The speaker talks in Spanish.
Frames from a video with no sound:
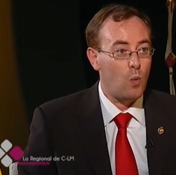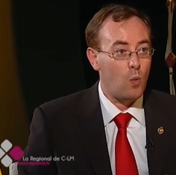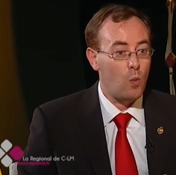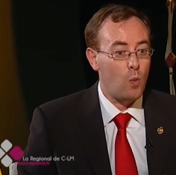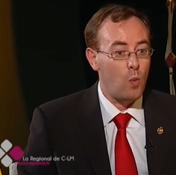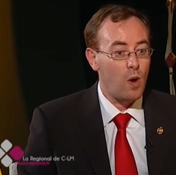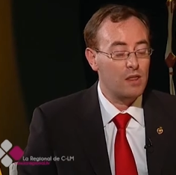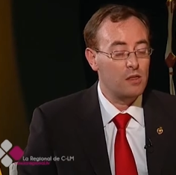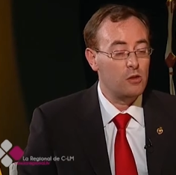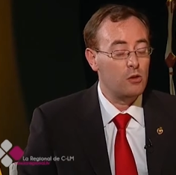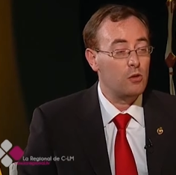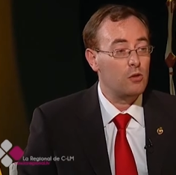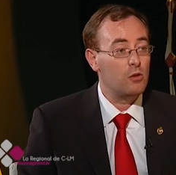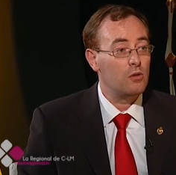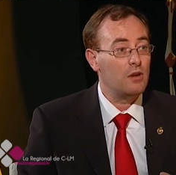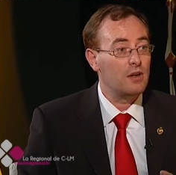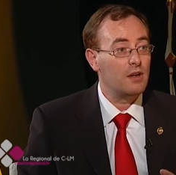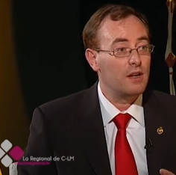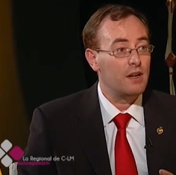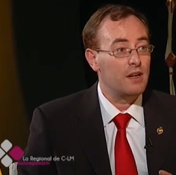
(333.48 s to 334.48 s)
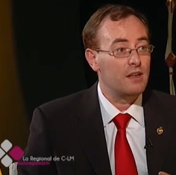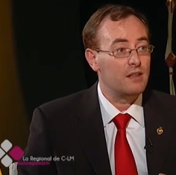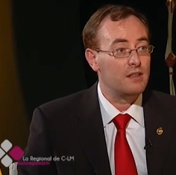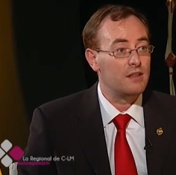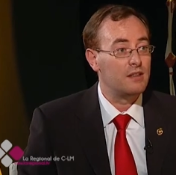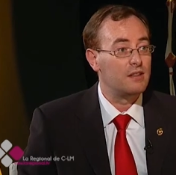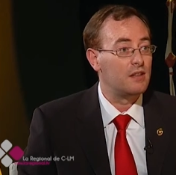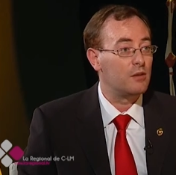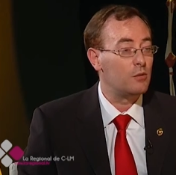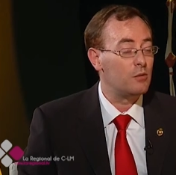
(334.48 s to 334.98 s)
Cuando
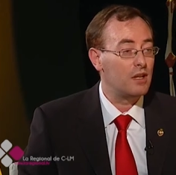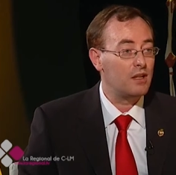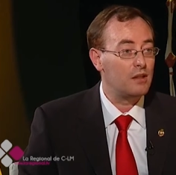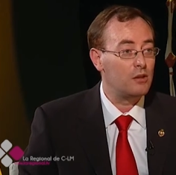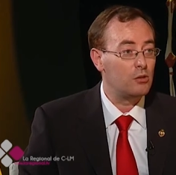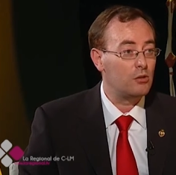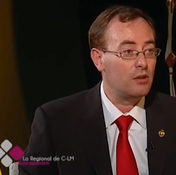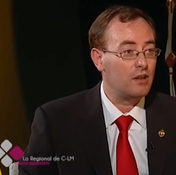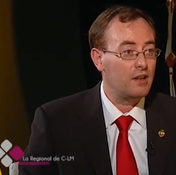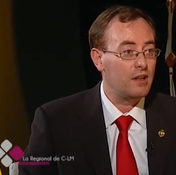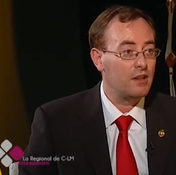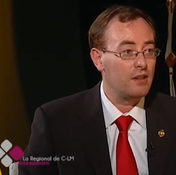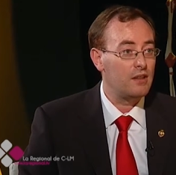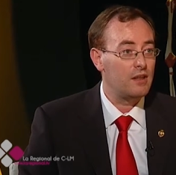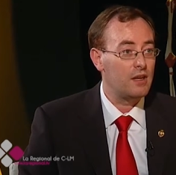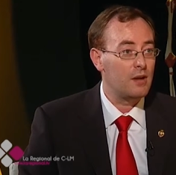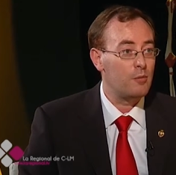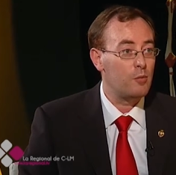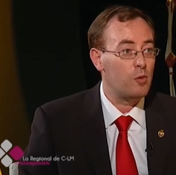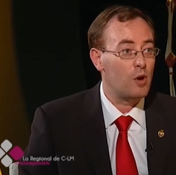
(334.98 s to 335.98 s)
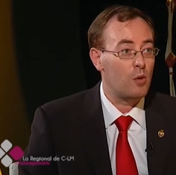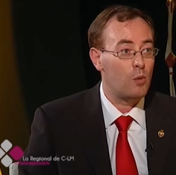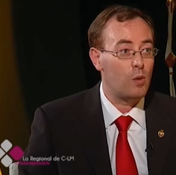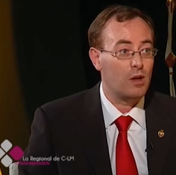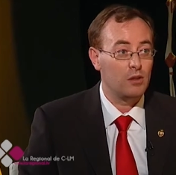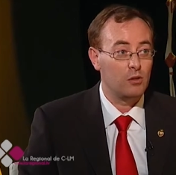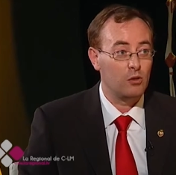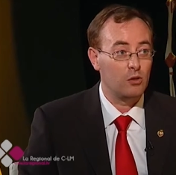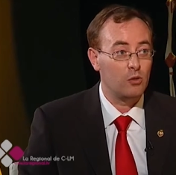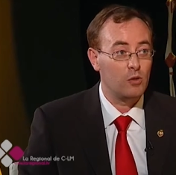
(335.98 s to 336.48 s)
existe una intolerancia? Pues
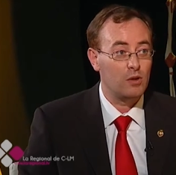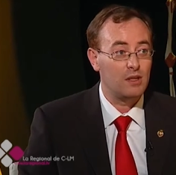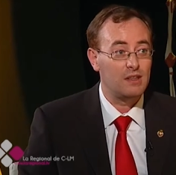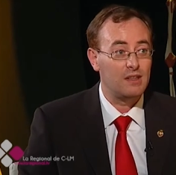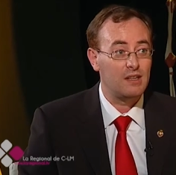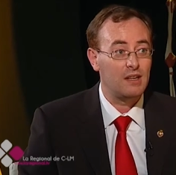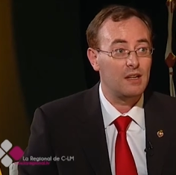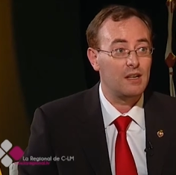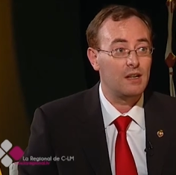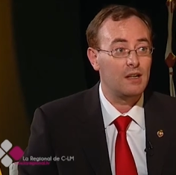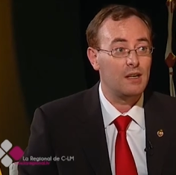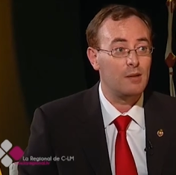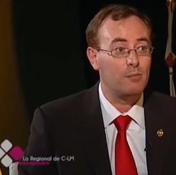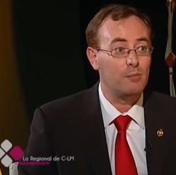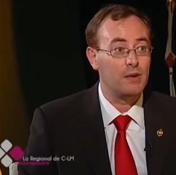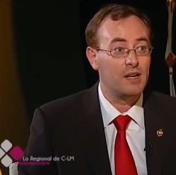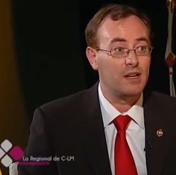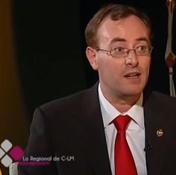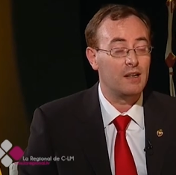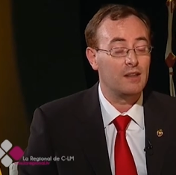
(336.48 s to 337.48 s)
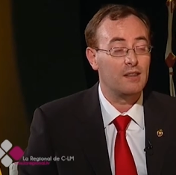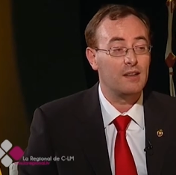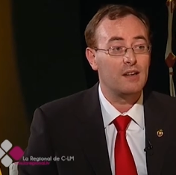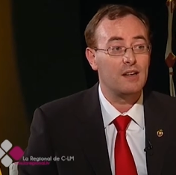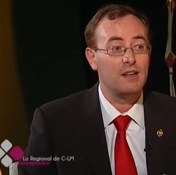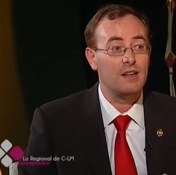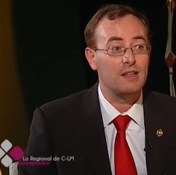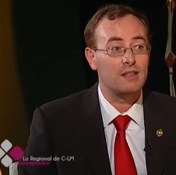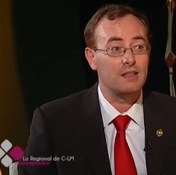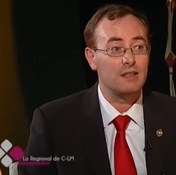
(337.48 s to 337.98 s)
cuando no está
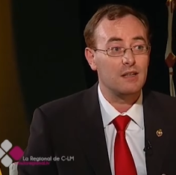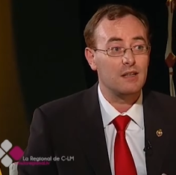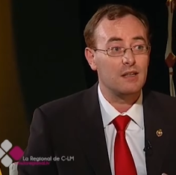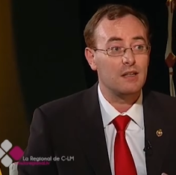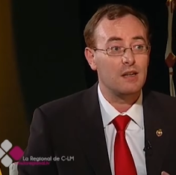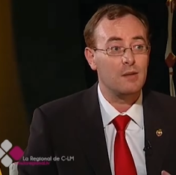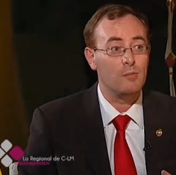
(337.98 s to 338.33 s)
implicada esa